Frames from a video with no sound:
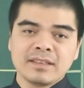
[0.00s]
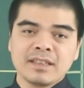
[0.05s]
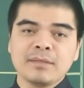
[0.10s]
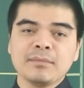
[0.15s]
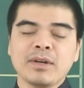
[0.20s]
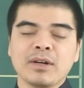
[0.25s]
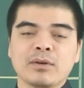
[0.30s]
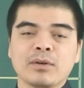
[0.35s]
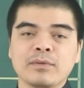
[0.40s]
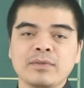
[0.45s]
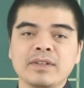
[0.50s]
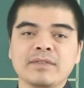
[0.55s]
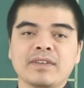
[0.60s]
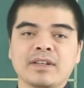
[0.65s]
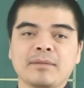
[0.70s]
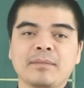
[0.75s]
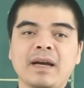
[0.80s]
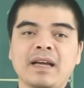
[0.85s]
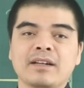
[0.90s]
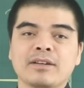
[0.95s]
Xin mời quý vị
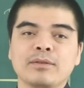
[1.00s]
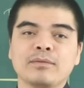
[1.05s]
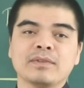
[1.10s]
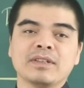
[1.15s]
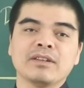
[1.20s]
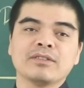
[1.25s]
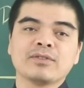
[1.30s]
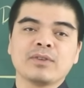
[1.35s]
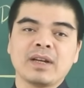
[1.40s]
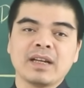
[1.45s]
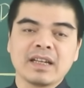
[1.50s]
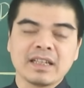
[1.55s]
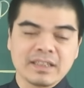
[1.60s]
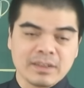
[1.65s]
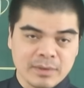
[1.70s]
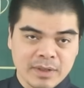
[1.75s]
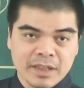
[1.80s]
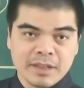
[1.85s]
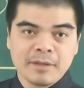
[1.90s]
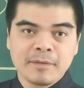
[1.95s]
và các bạn cùng theo dõi ngay
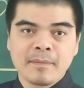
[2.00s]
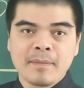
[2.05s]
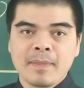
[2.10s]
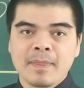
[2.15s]
sau đây.